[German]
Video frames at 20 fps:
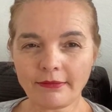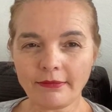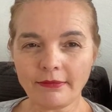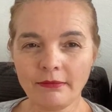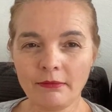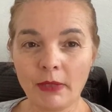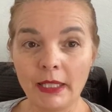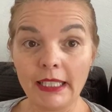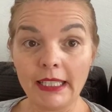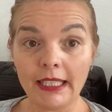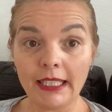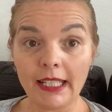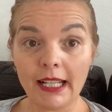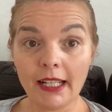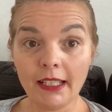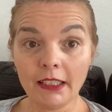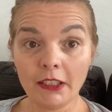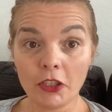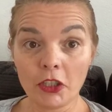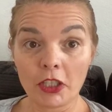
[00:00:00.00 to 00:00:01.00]
Meine
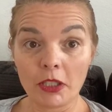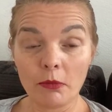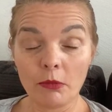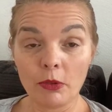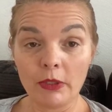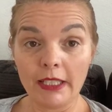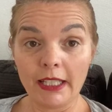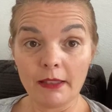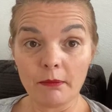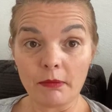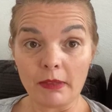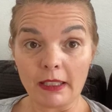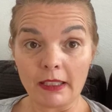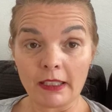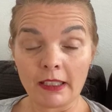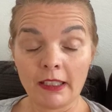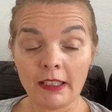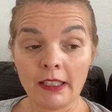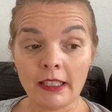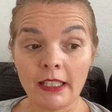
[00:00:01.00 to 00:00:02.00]
Gedanken stimulieren mich.
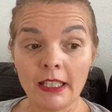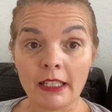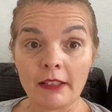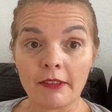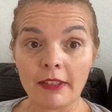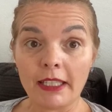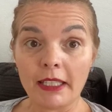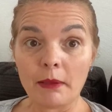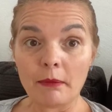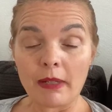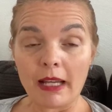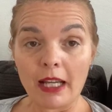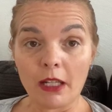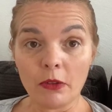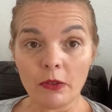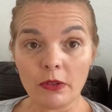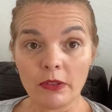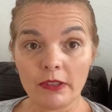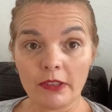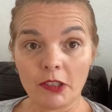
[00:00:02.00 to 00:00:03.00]
Wenn ich im
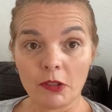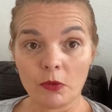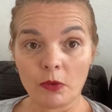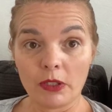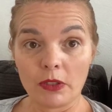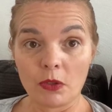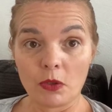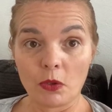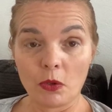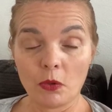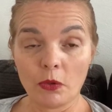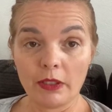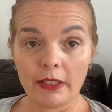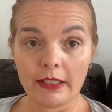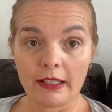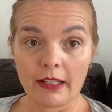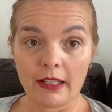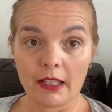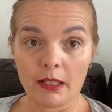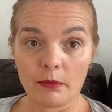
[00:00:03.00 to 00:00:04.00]
Außen
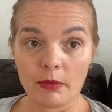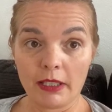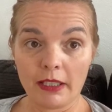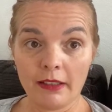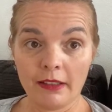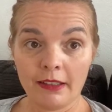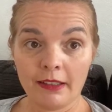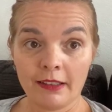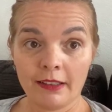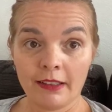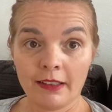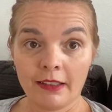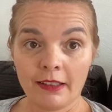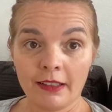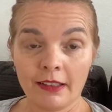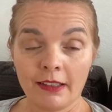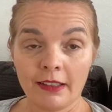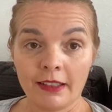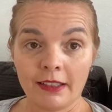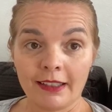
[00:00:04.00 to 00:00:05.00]
Situationen habe,
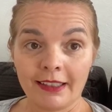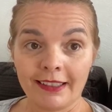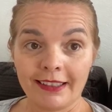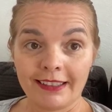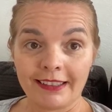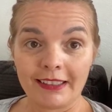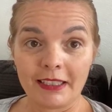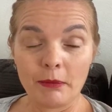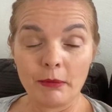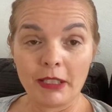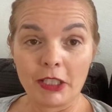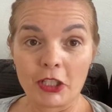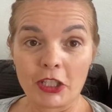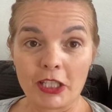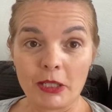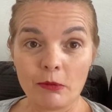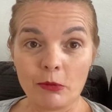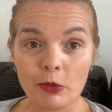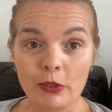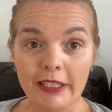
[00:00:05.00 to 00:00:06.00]
die mich
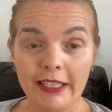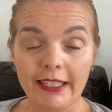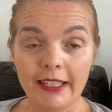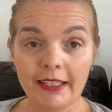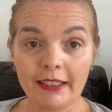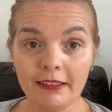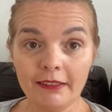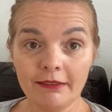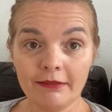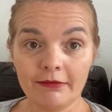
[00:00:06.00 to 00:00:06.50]
stimulieren,